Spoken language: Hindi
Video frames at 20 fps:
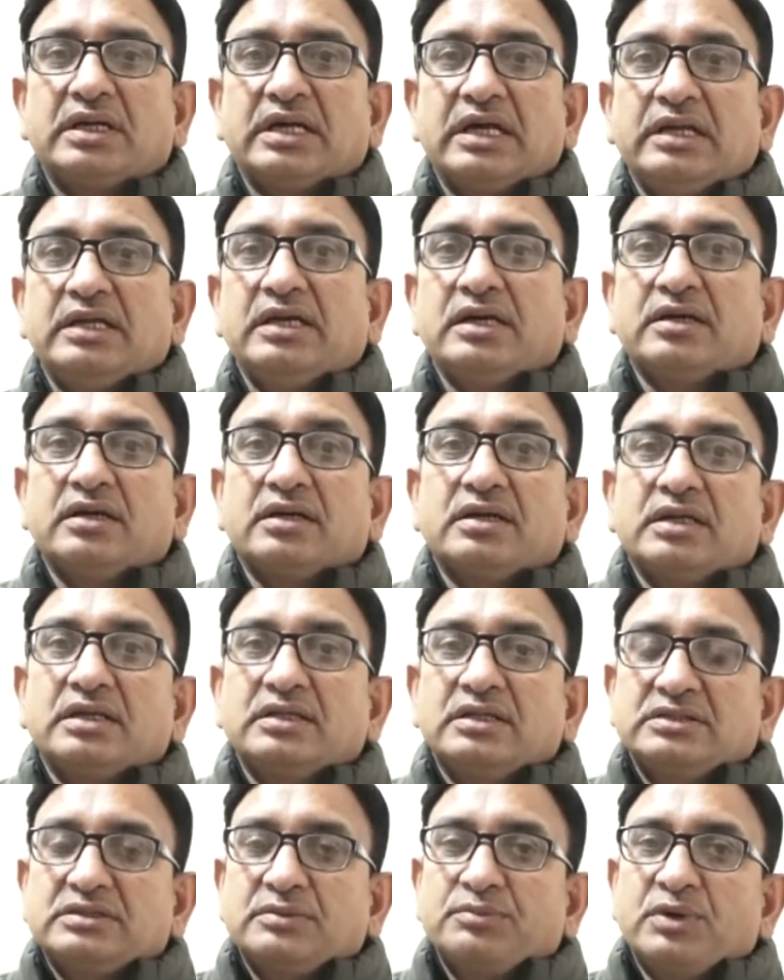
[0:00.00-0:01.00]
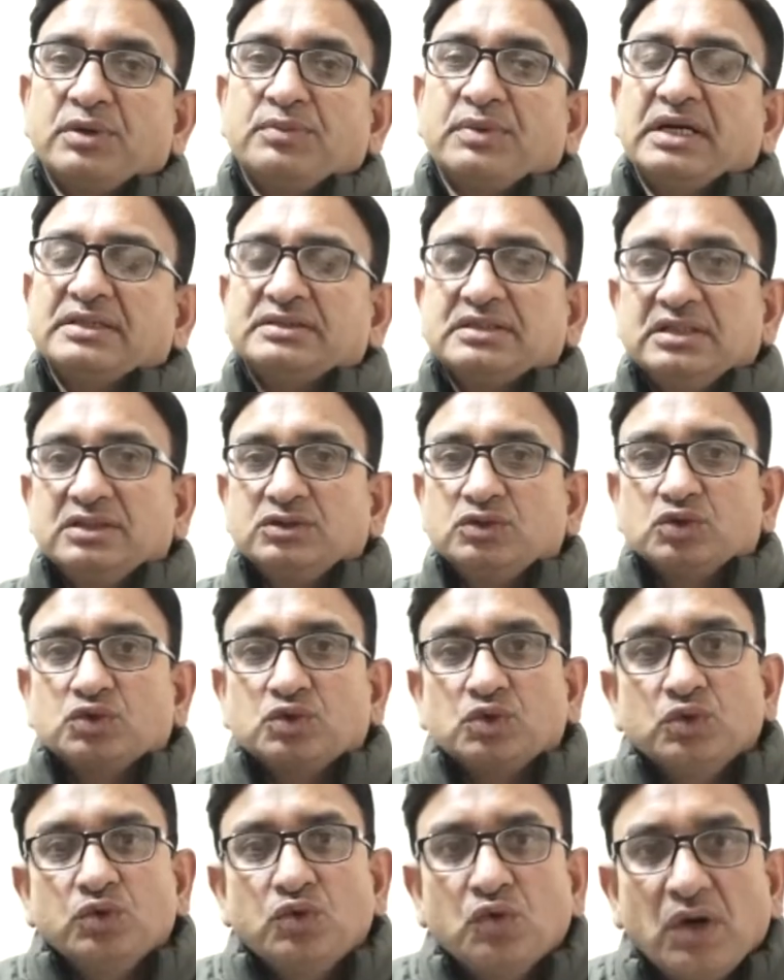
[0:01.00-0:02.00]
रैलियाँ करके दिसंबर माह से ये जो
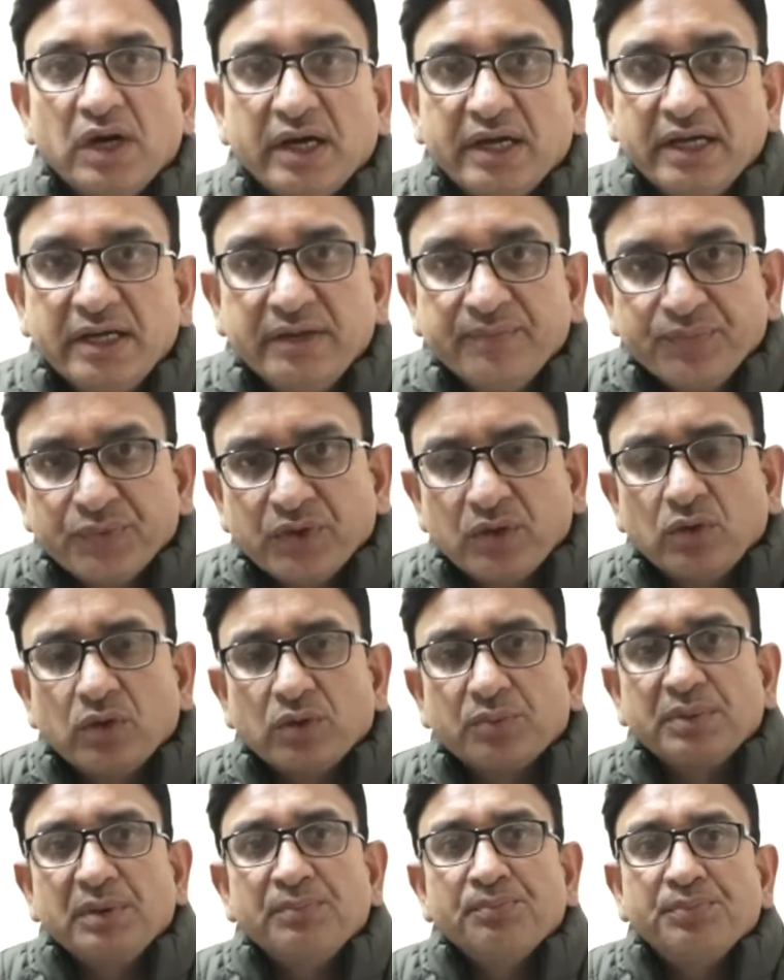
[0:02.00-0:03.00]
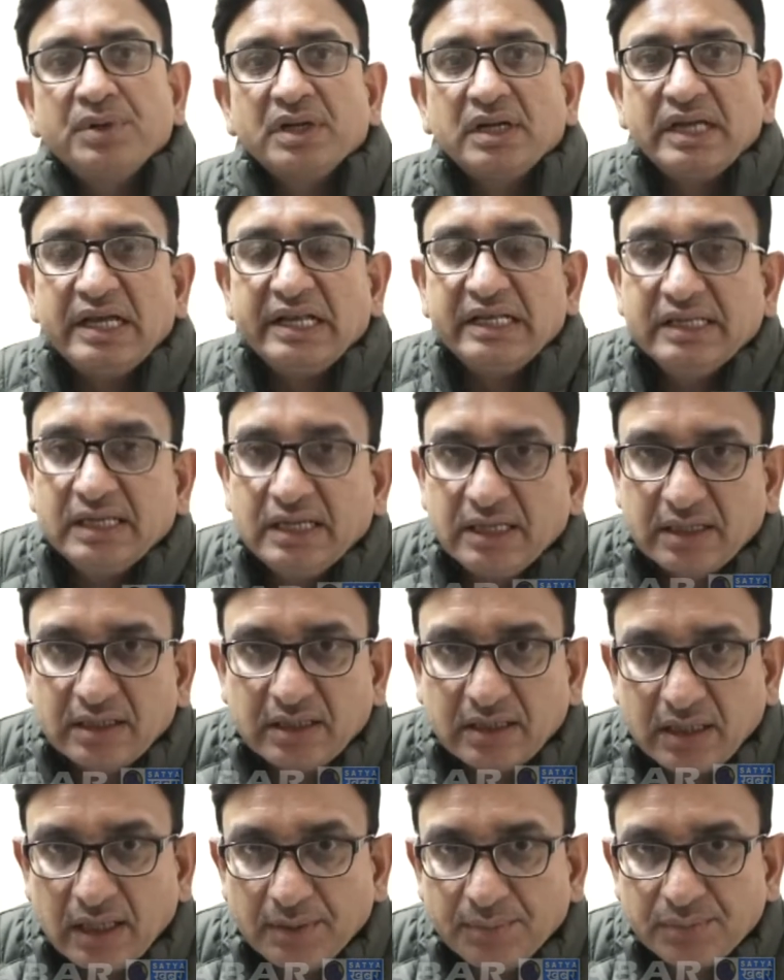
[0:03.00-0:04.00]
शुरू हुआ है और बम्पर रैलियाँ
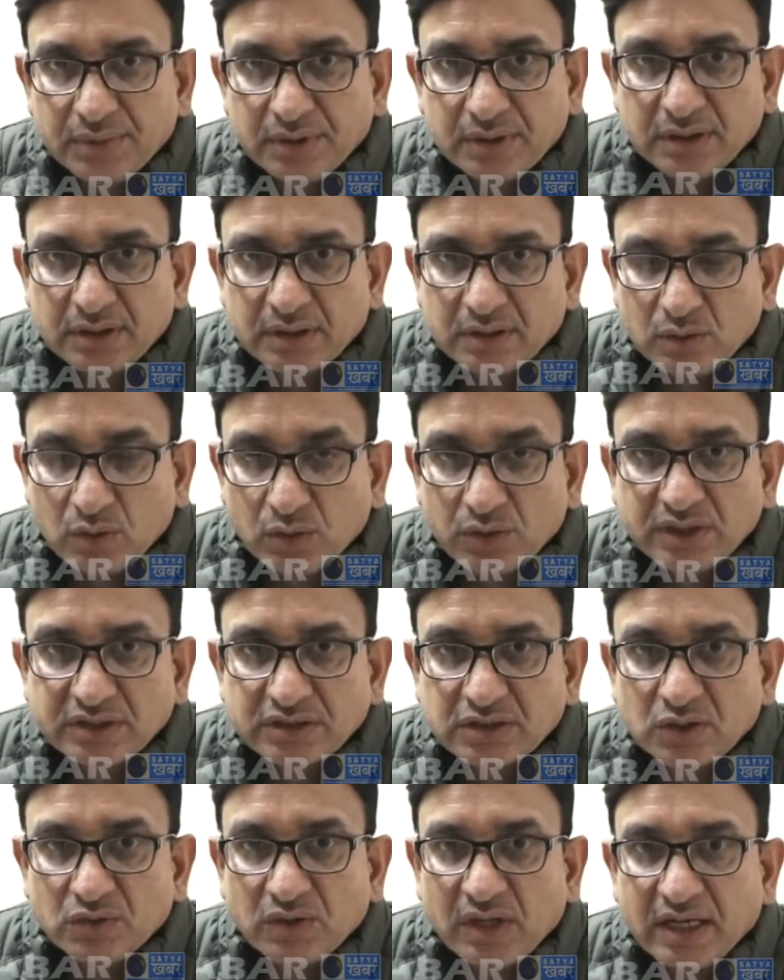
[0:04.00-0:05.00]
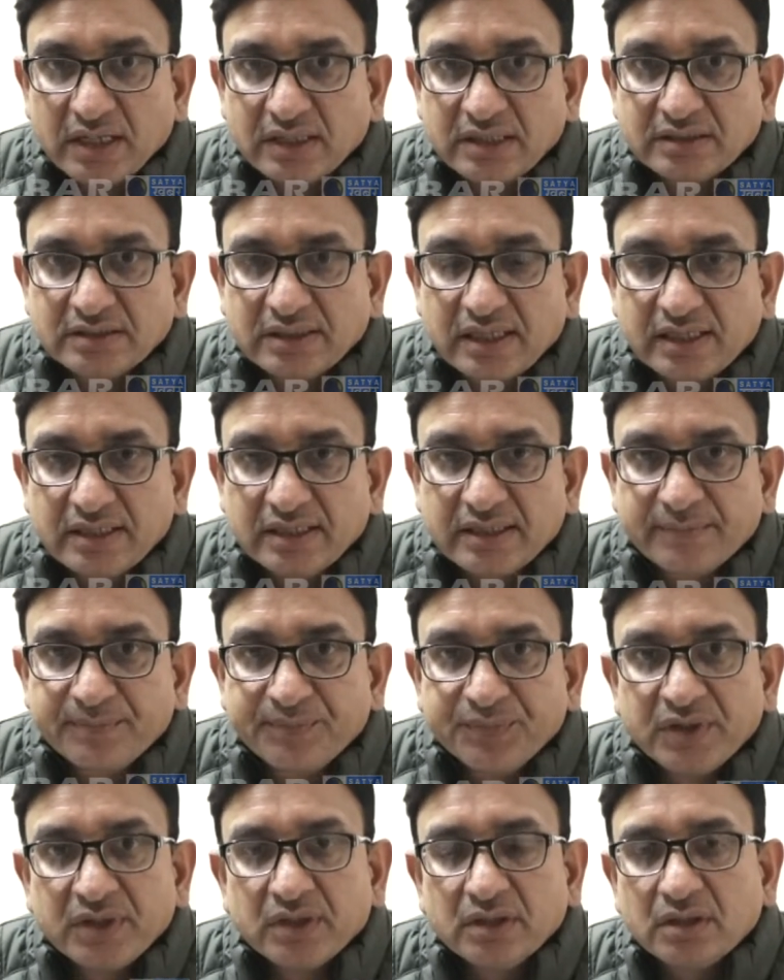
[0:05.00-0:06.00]
अब कांग्रेस के द्वारा की जा रही हैं
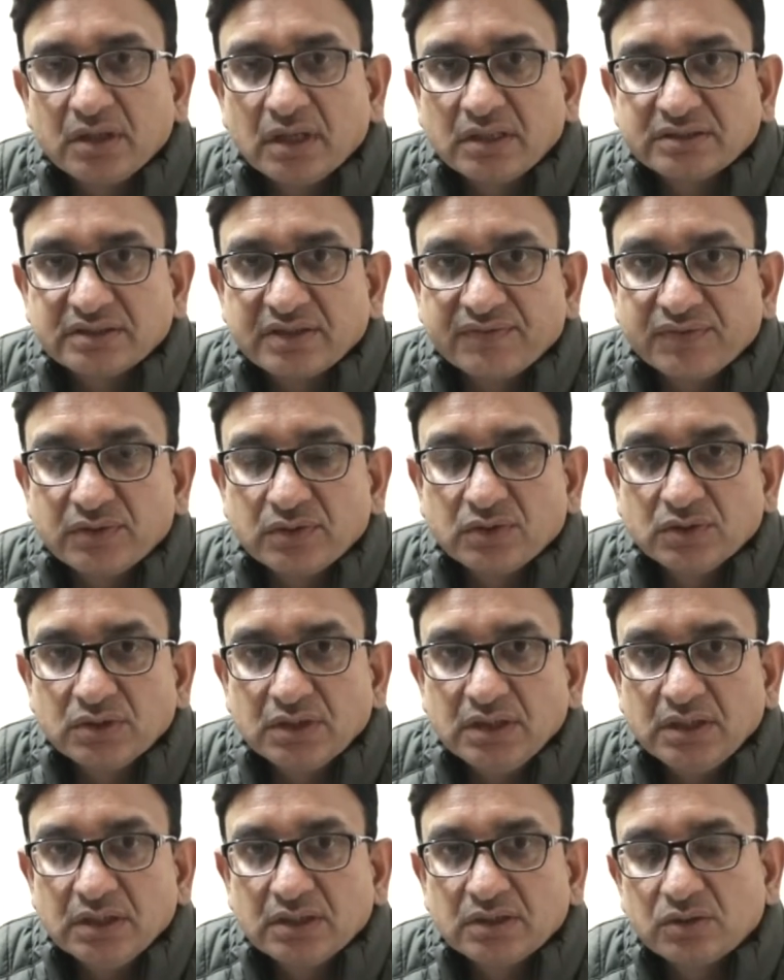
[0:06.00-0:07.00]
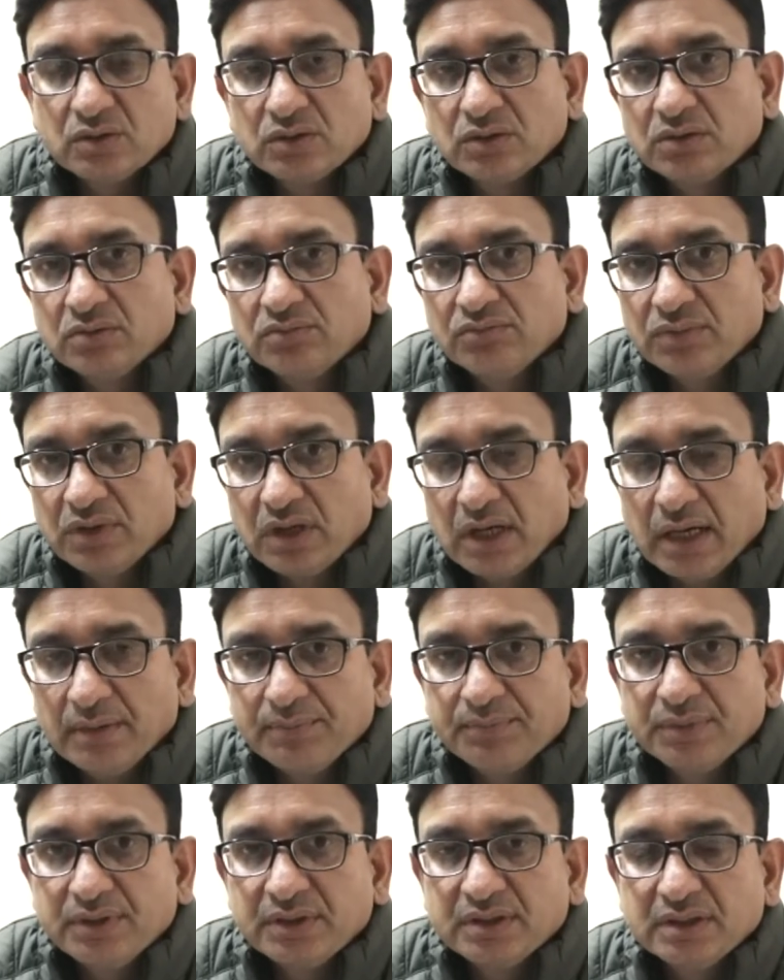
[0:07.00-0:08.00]
कल सफ़ीदो थी तो
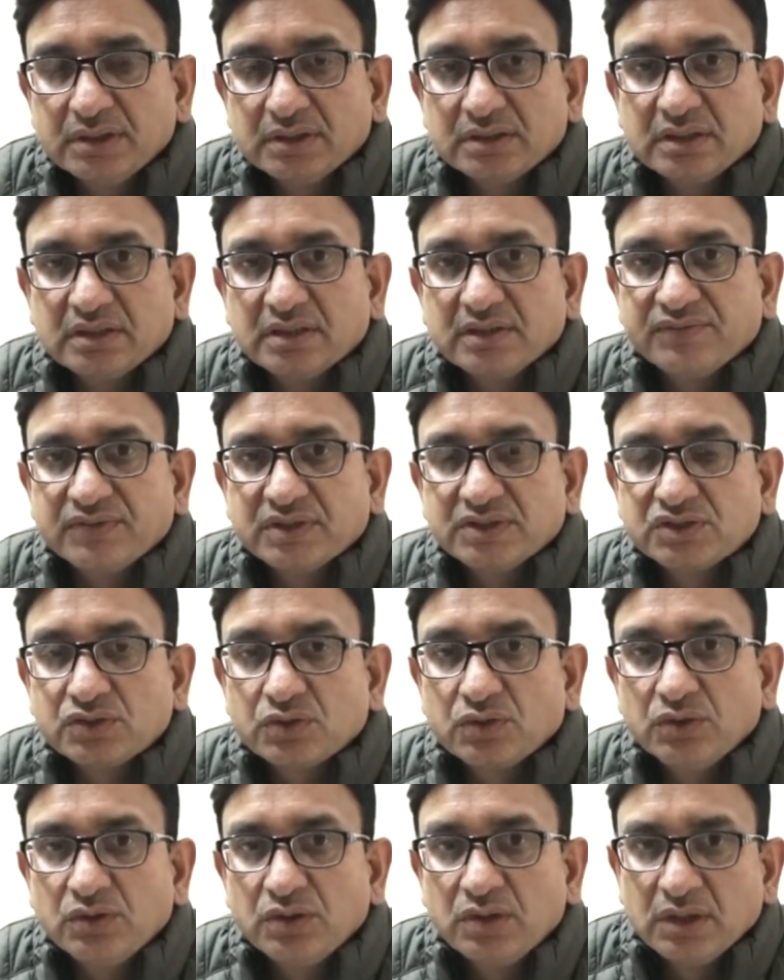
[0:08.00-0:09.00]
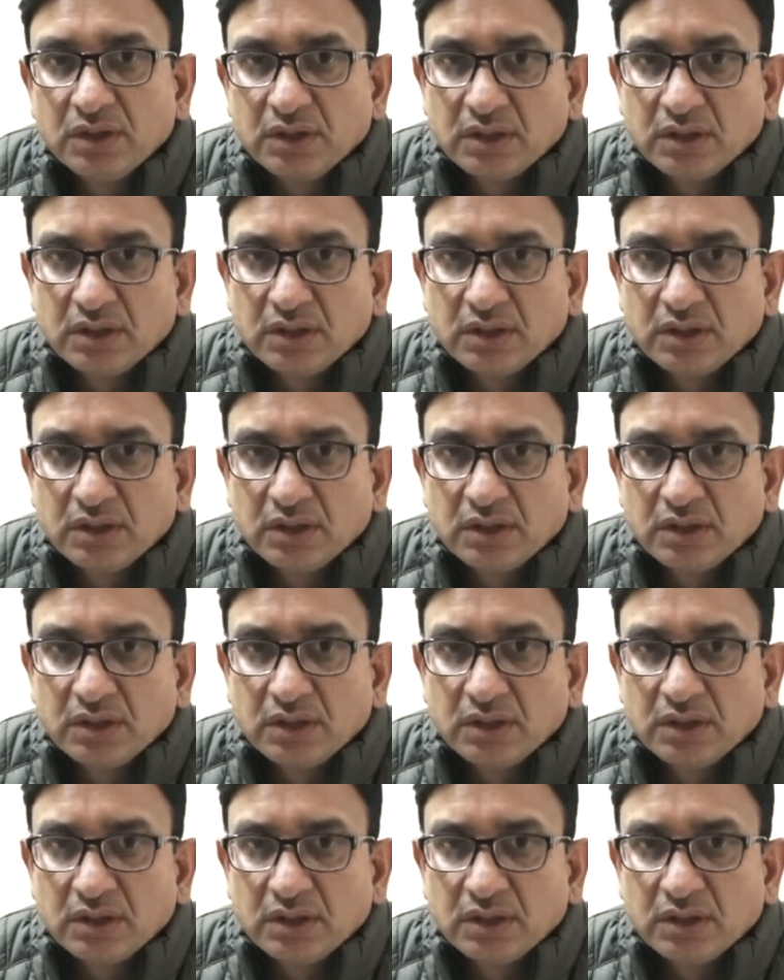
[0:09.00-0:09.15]
अब थर्टी फर्स्ट को